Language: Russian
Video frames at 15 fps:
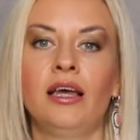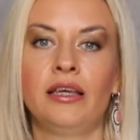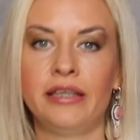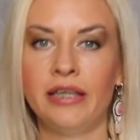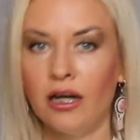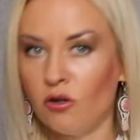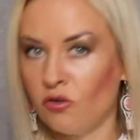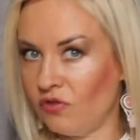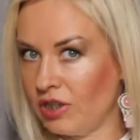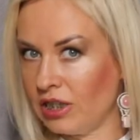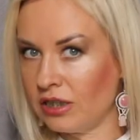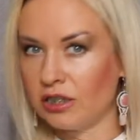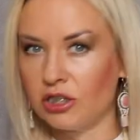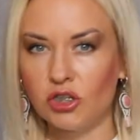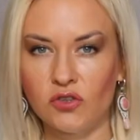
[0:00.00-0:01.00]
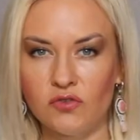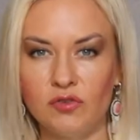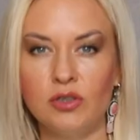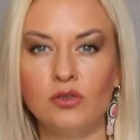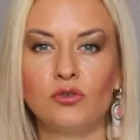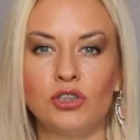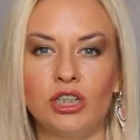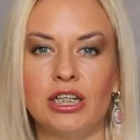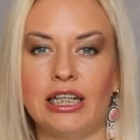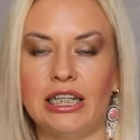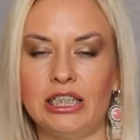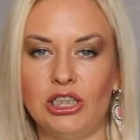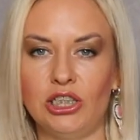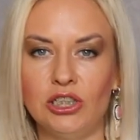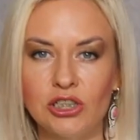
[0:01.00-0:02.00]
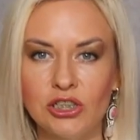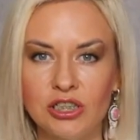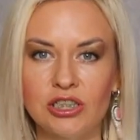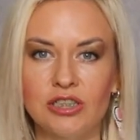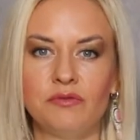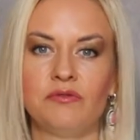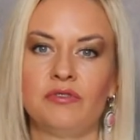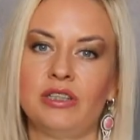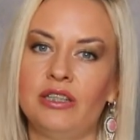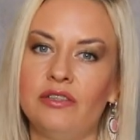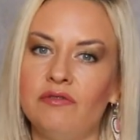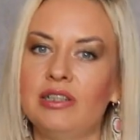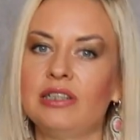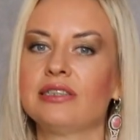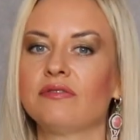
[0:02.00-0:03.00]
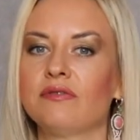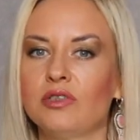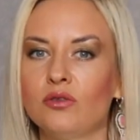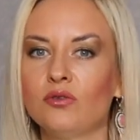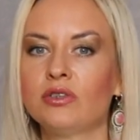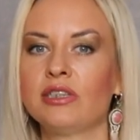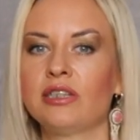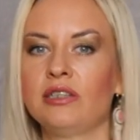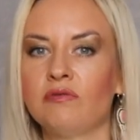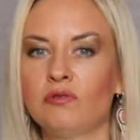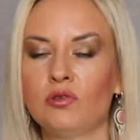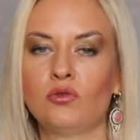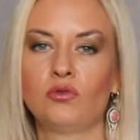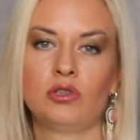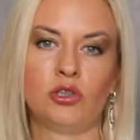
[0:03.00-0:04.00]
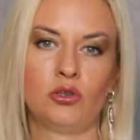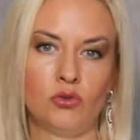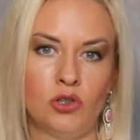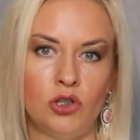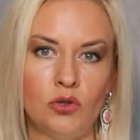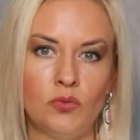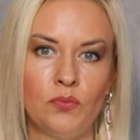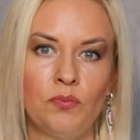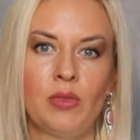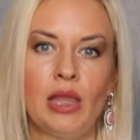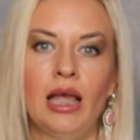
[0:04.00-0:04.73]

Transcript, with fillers: Я уверена, что вы уже, конечно же, выявили свою целевую аудиторию,